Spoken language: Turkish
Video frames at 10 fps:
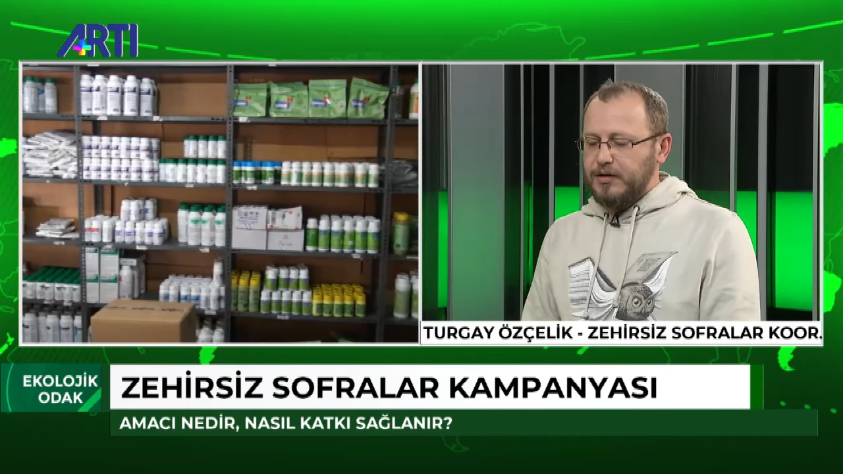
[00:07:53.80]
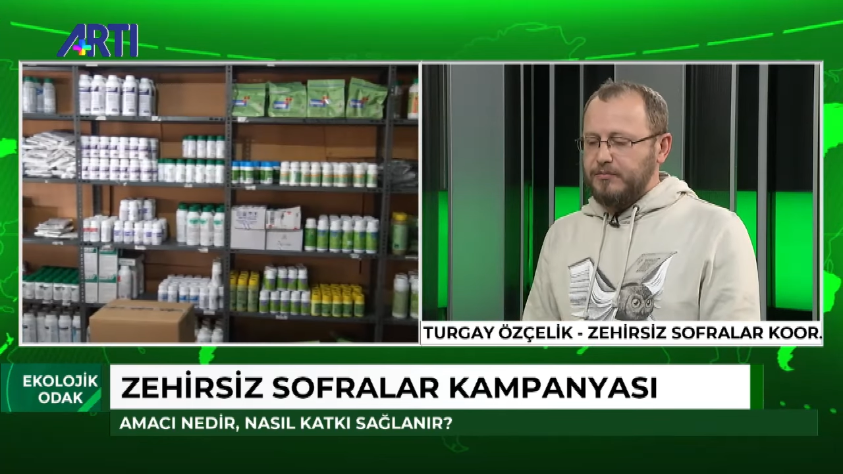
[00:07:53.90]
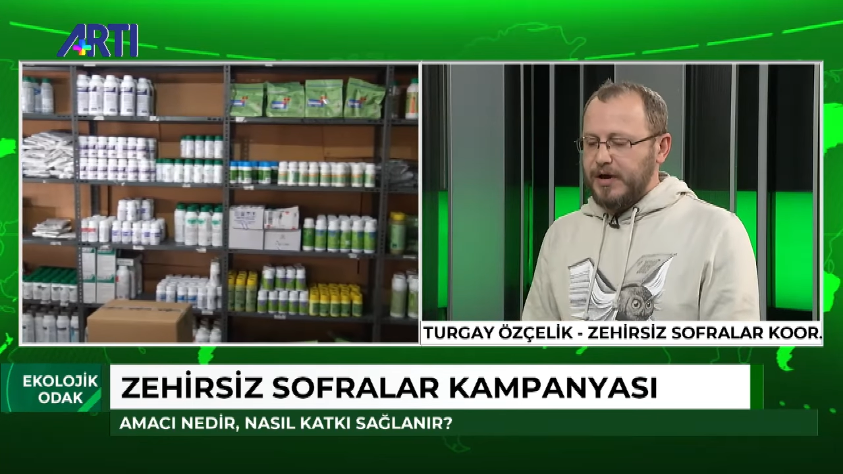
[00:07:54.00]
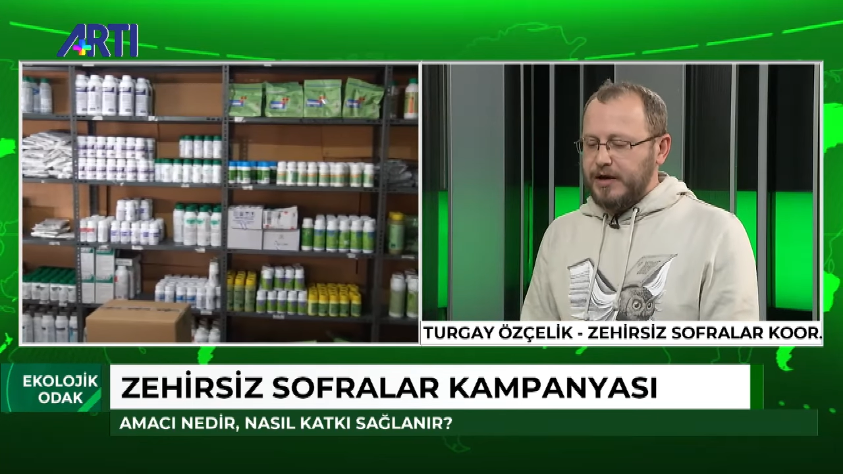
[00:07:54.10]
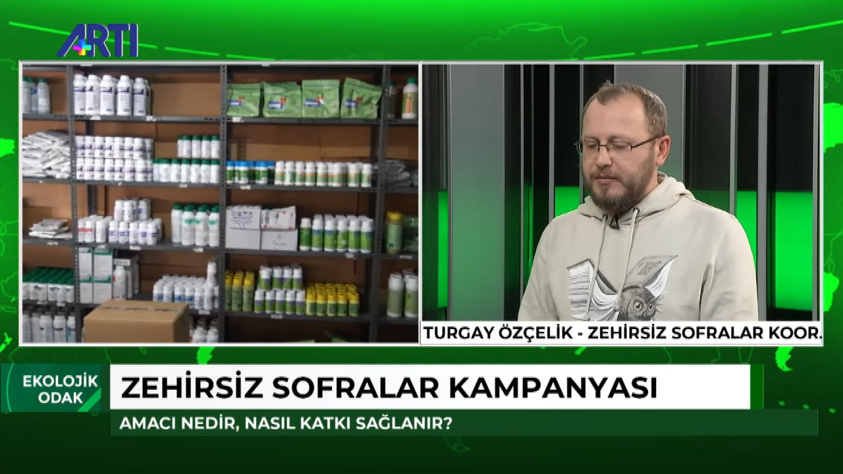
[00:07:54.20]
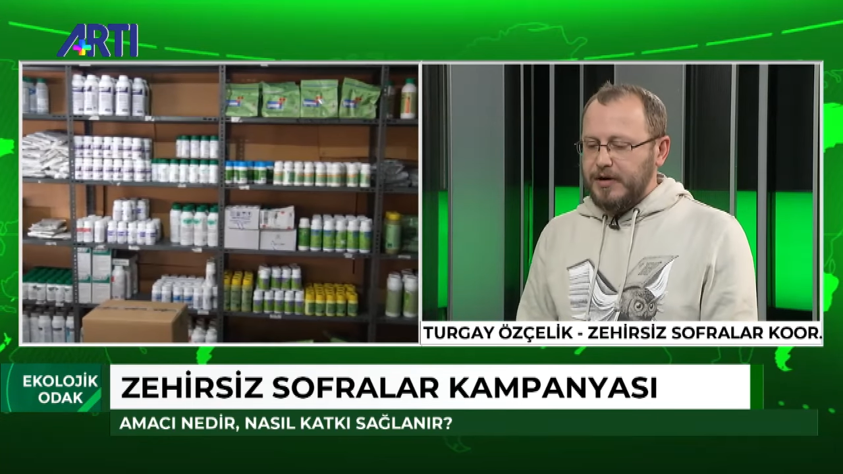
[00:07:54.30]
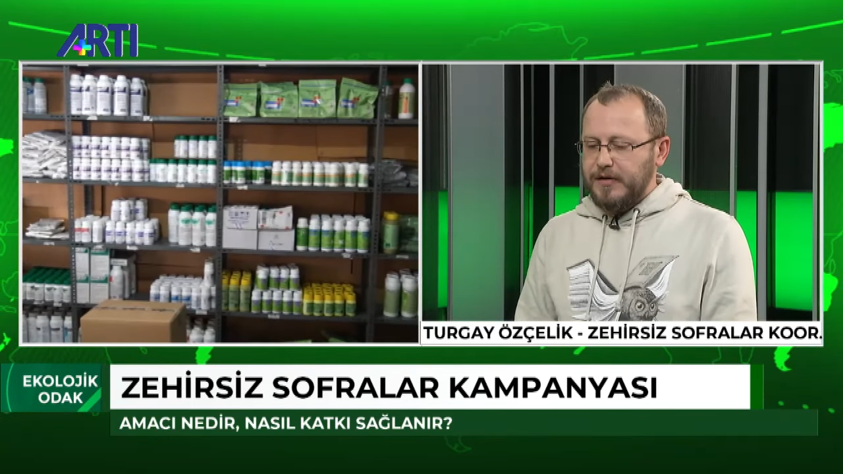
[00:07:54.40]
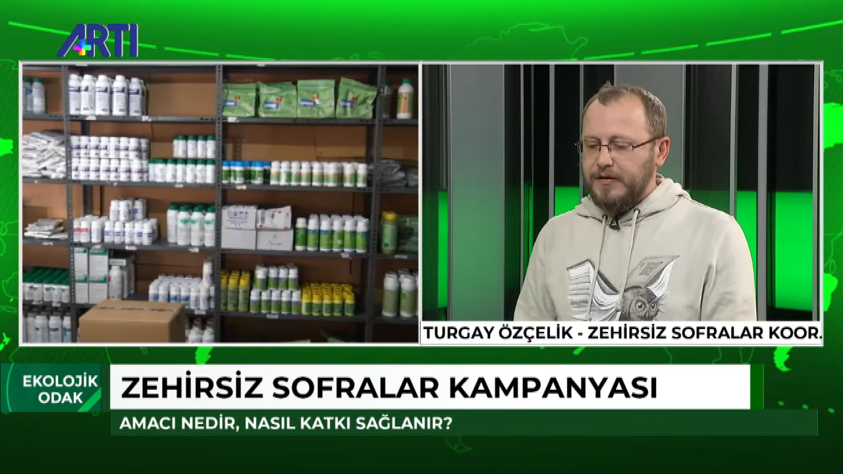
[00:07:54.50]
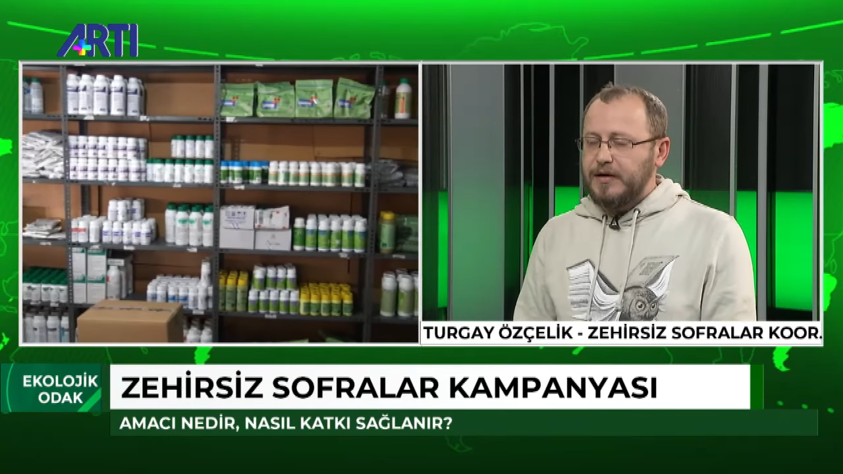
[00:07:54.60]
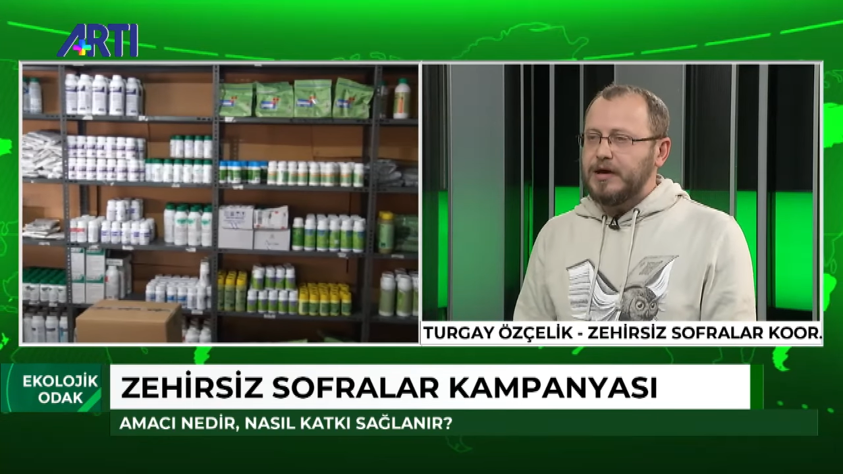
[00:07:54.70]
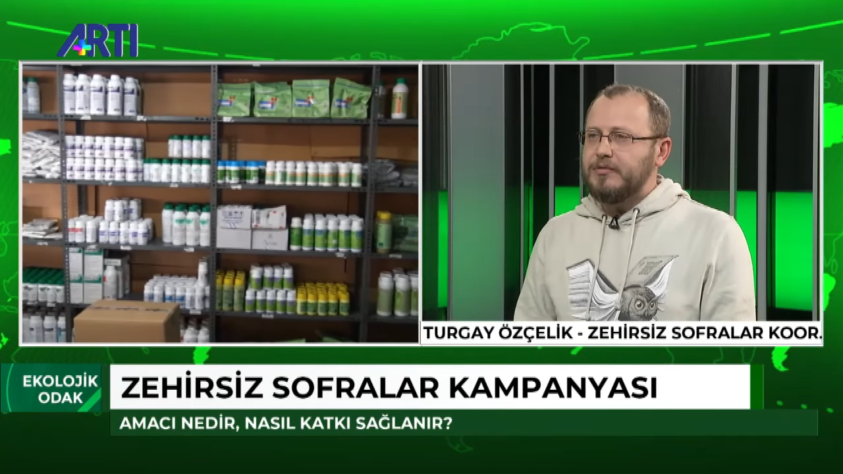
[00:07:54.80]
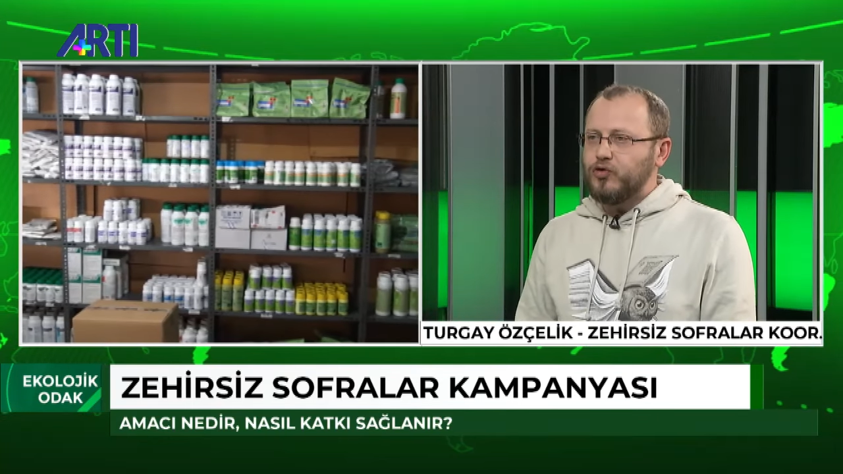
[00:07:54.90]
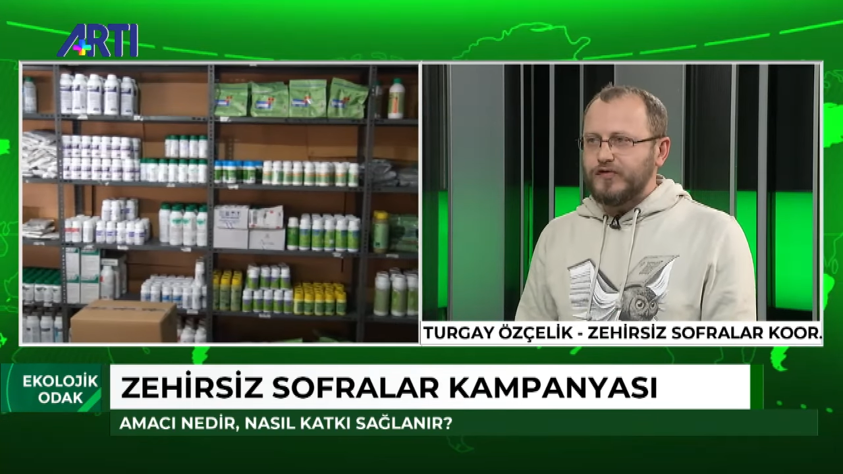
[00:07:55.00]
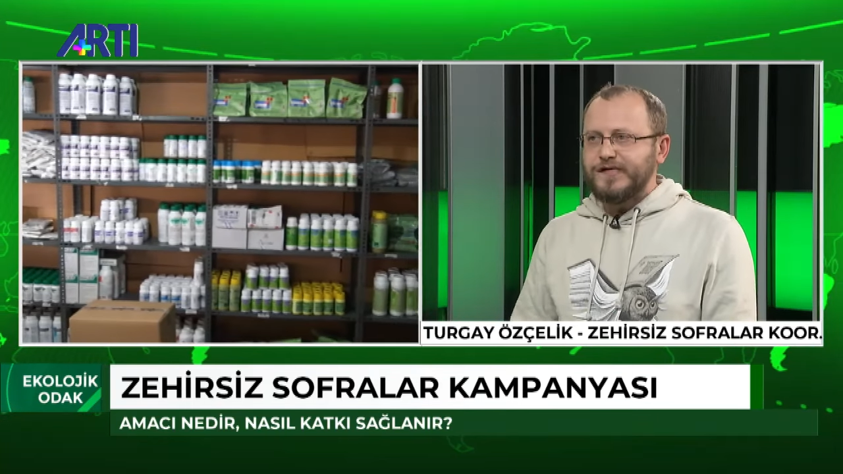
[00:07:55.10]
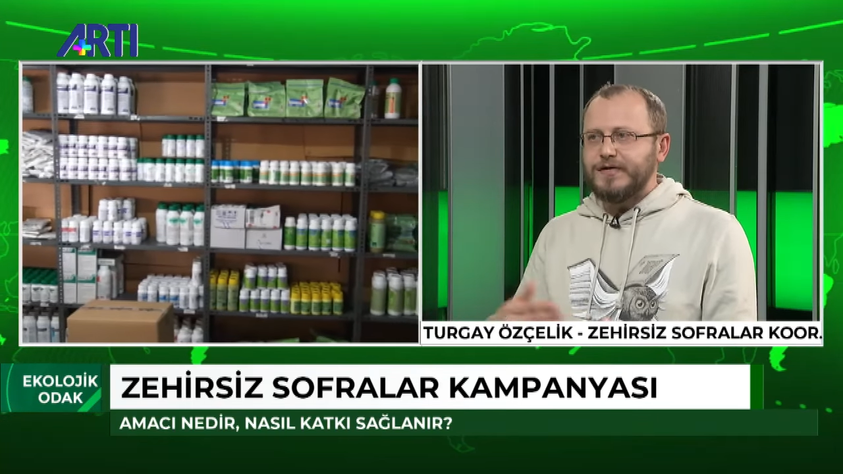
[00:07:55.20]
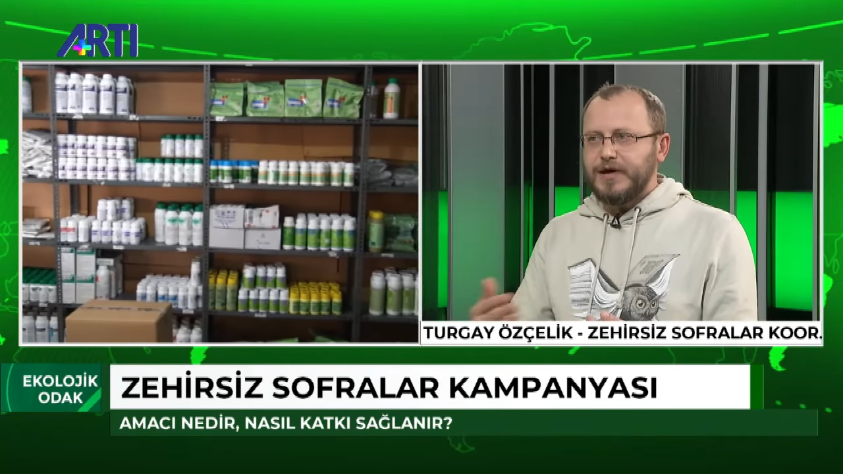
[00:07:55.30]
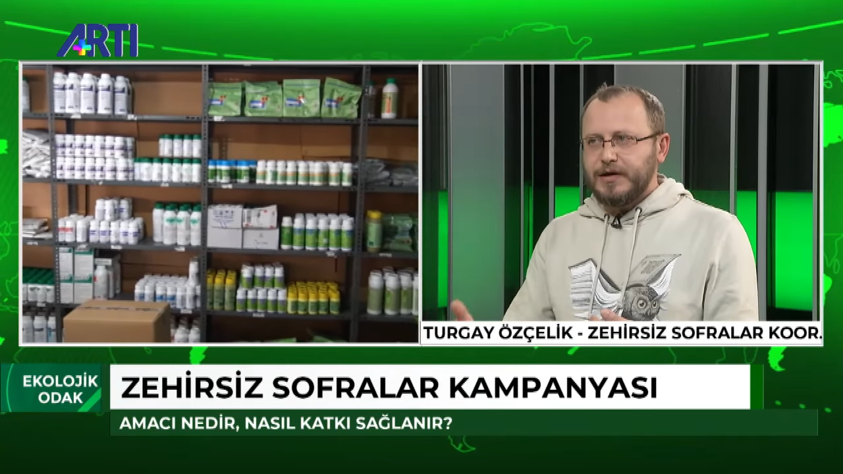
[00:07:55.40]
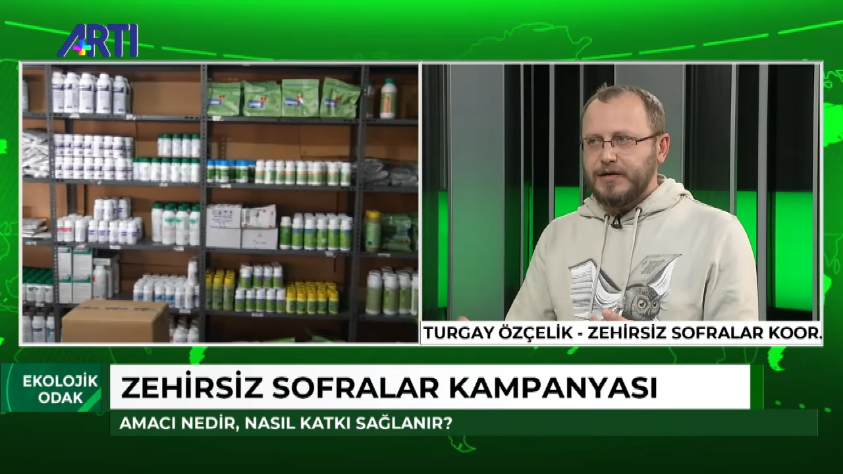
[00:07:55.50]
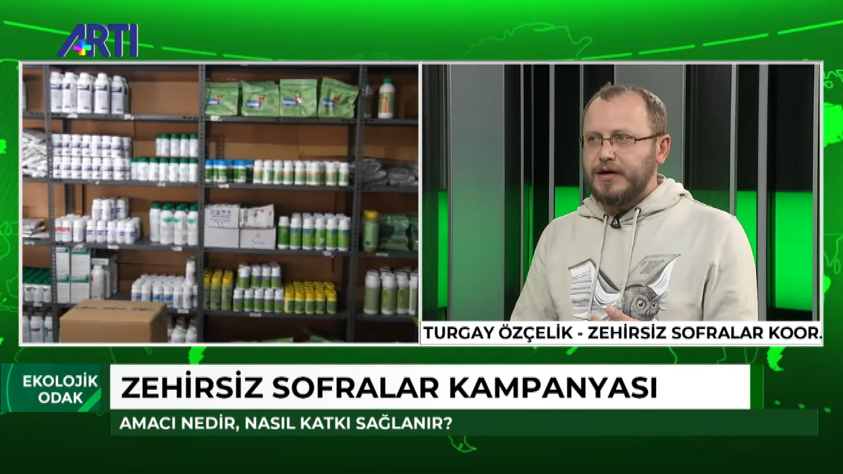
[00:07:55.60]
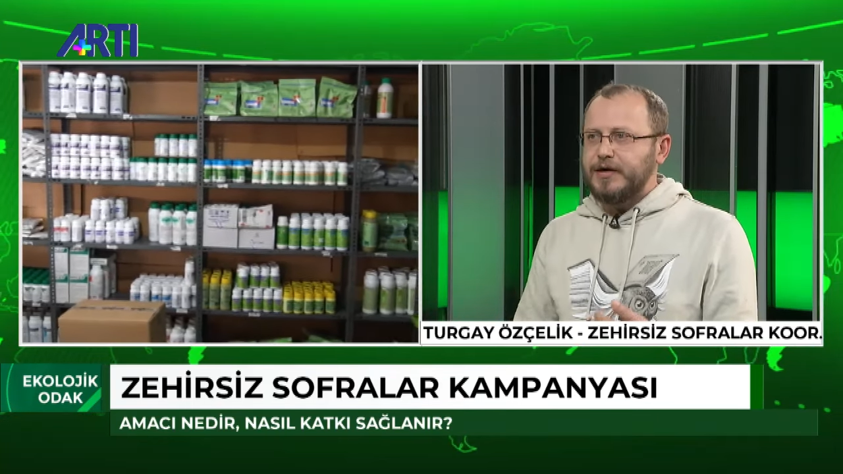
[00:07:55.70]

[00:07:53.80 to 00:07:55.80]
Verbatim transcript: beraberinde 2030 yılına kadar